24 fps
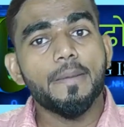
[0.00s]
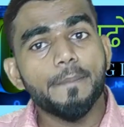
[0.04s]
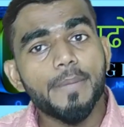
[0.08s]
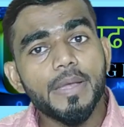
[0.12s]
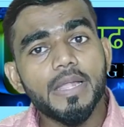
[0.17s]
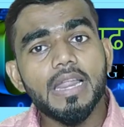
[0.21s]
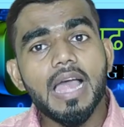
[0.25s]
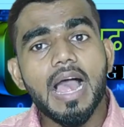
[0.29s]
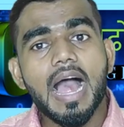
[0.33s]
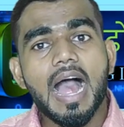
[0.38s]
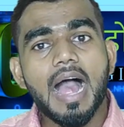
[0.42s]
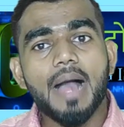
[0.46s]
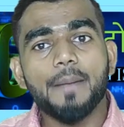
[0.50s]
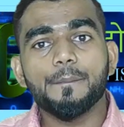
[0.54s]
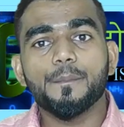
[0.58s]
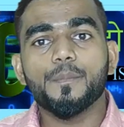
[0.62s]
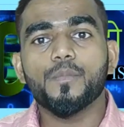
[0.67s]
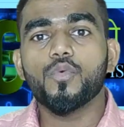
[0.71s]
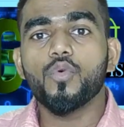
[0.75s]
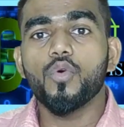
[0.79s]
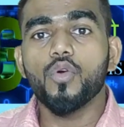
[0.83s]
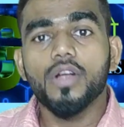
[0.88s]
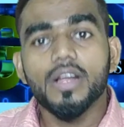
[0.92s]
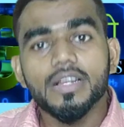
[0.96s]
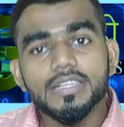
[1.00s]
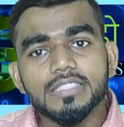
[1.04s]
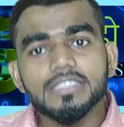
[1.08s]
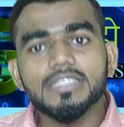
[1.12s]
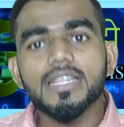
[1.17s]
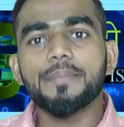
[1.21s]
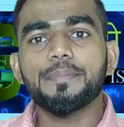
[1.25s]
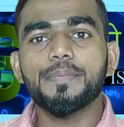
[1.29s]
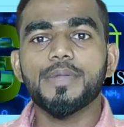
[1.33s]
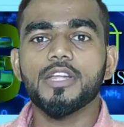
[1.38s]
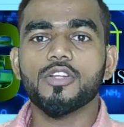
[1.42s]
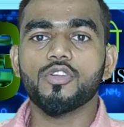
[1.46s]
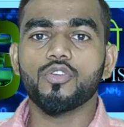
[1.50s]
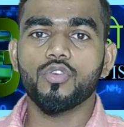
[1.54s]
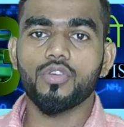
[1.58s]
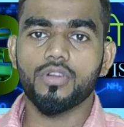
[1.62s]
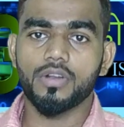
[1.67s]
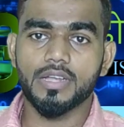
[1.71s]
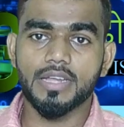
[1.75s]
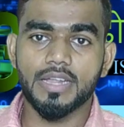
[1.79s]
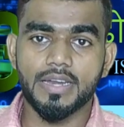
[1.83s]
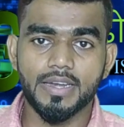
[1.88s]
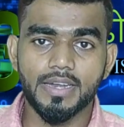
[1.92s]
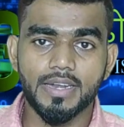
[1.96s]
फिर आपको कंसेप्ट
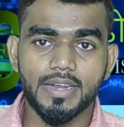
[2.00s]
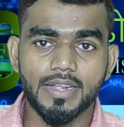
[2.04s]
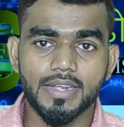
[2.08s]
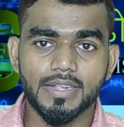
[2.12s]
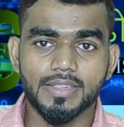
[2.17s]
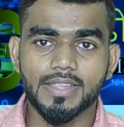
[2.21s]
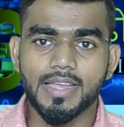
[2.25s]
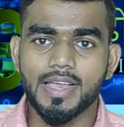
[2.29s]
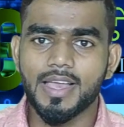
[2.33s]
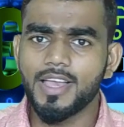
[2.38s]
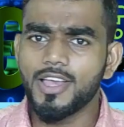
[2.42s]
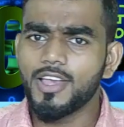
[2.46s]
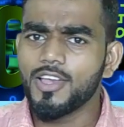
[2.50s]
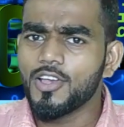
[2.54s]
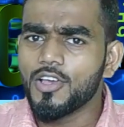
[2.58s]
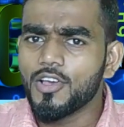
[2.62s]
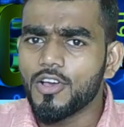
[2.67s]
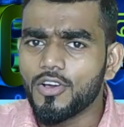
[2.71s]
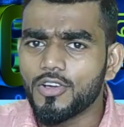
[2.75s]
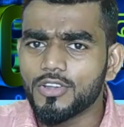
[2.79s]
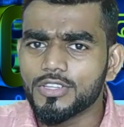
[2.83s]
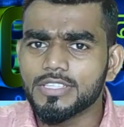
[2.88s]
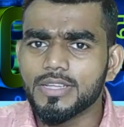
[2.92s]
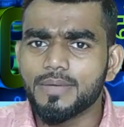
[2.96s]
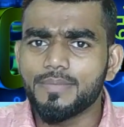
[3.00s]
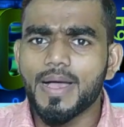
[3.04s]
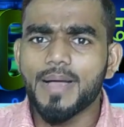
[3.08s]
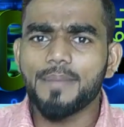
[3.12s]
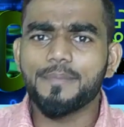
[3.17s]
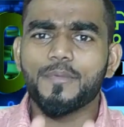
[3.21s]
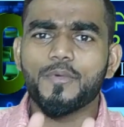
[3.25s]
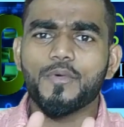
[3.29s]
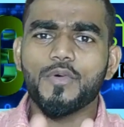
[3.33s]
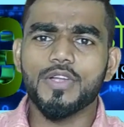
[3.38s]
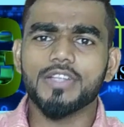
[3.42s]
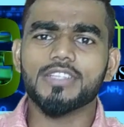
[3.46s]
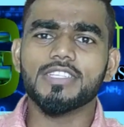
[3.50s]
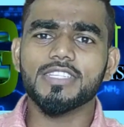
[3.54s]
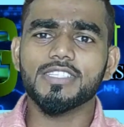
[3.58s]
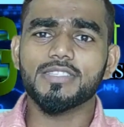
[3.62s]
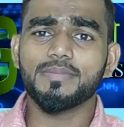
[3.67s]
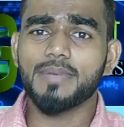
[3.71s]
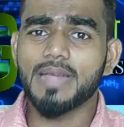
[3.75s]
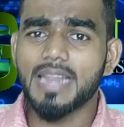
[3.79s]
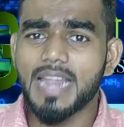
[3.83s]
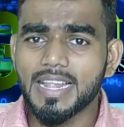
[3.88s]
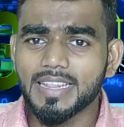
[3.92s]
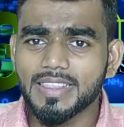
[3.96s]
इग्नोर करने लगता है और जब आप क्वेश्चंस
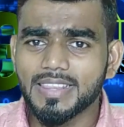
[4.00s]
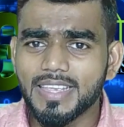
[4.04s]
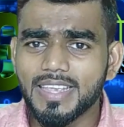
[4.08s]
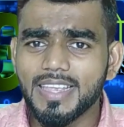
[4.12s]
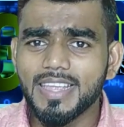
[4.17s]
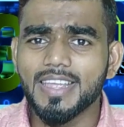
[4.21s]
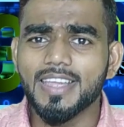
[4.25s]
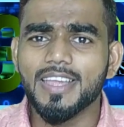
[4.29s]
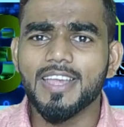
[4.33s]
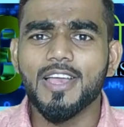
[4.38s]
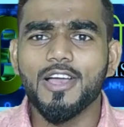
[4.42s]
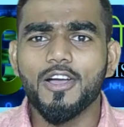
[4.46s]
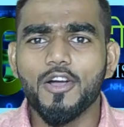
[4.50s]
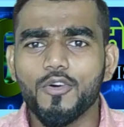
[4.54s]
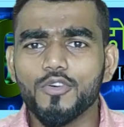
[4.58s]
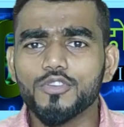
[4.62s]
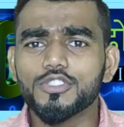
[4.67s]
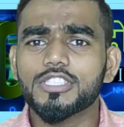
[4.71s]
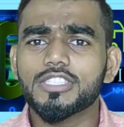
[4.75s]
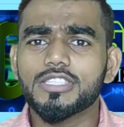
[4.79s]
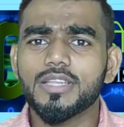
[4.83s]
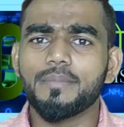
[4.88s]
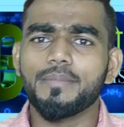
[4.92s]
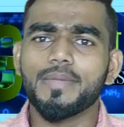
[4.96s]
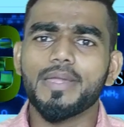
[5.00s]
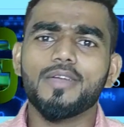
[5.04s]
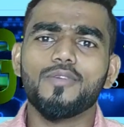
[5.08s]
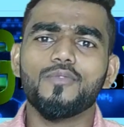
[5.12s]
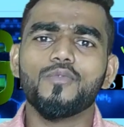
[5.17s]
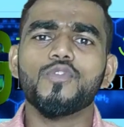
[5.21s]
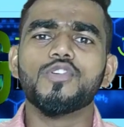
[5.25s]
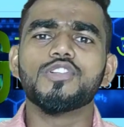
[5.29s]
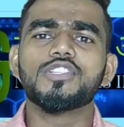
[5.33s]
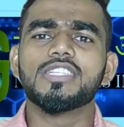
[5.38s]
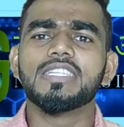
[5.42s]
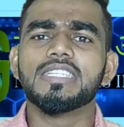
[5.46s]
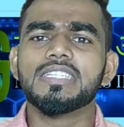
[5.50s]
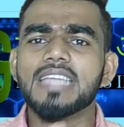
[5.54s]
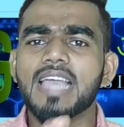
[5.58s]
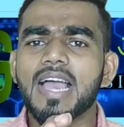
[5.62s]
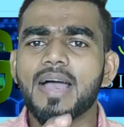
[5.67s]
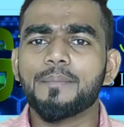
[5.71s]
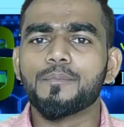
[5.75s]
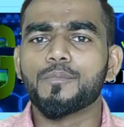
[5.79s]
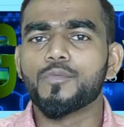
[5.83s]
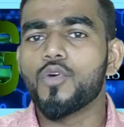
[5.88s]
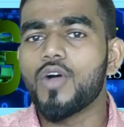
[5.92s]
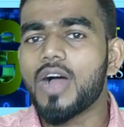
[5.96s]
बनाते हैं उस समय वो चीज़ें
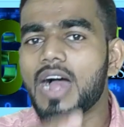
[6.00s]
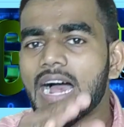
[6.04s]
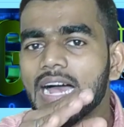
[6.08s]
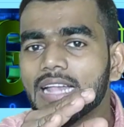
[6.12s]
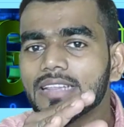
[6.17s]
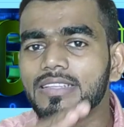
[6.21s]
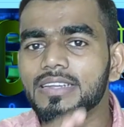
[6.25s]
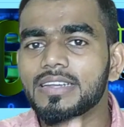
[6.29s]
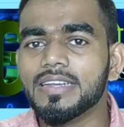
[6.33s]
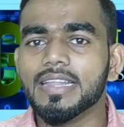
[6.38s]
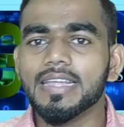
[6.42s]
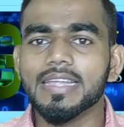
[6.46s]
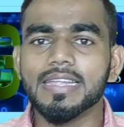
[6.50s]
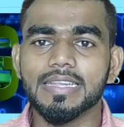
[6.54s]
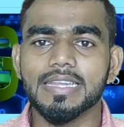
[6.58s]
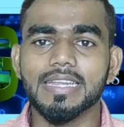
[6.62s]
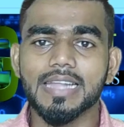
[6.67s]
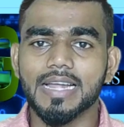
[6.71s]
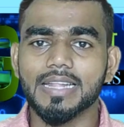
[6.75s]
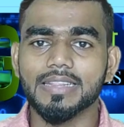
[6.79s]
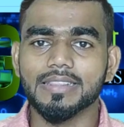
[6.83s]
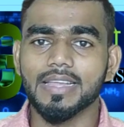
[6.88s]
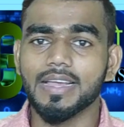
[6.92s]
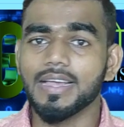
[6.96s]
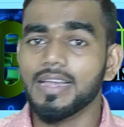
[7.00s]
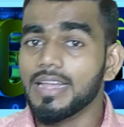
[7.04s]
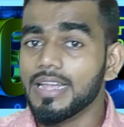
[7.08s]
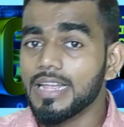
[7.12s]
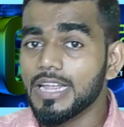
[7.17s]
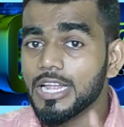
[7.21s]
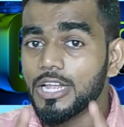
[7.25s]
आपको याद नहीं आता